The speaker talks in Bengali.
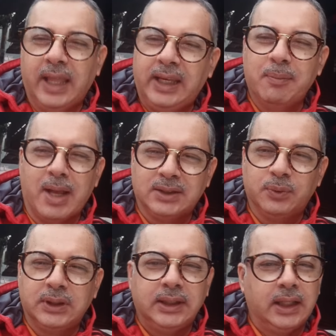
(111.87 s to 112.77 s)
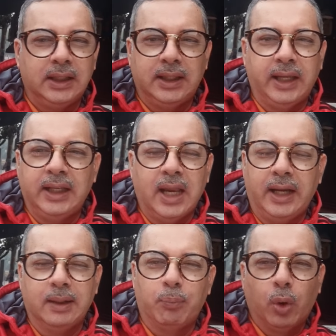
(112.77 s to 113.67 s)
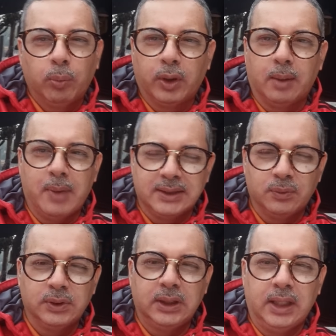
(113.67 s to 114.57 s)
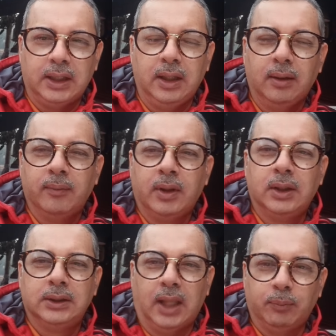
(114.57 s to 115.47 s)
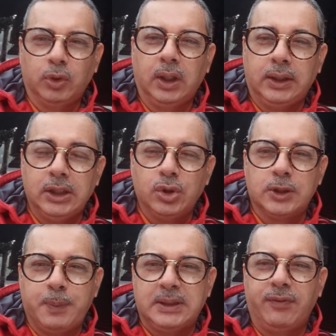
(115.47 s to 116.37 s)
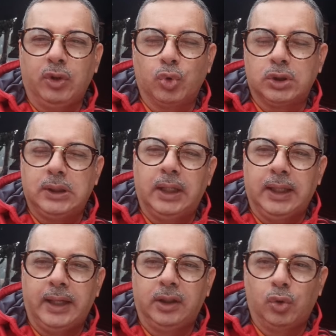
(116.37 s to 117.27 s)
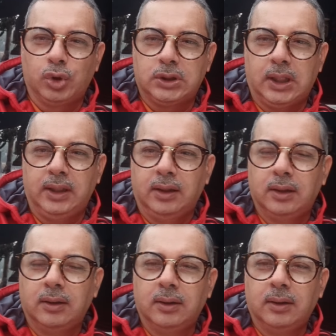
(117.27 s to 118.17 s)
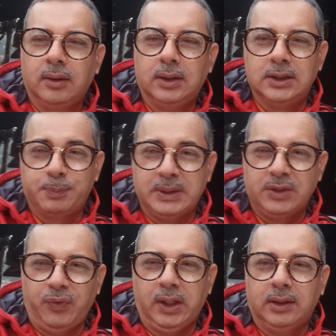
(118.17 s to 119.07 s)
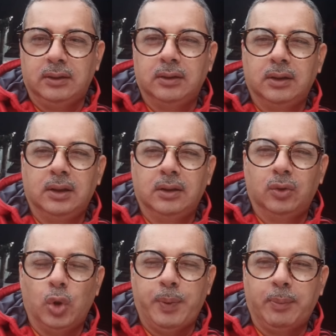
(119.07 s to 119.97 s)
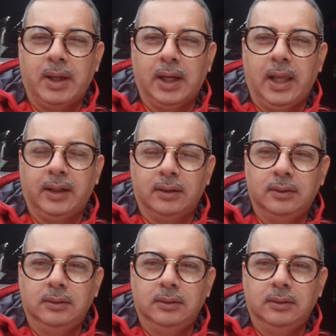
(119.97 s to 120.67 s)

দেখি মাঝে মধ্যে দেখি দেখি না এটা বলবো না মাঝে মধ্যে দেখি তার মধ্যে কিছু স্পেসিফিক অনুষ্ঠান গানের অনুষ্ঠান স্পেসিফিক ওইপার বাংলার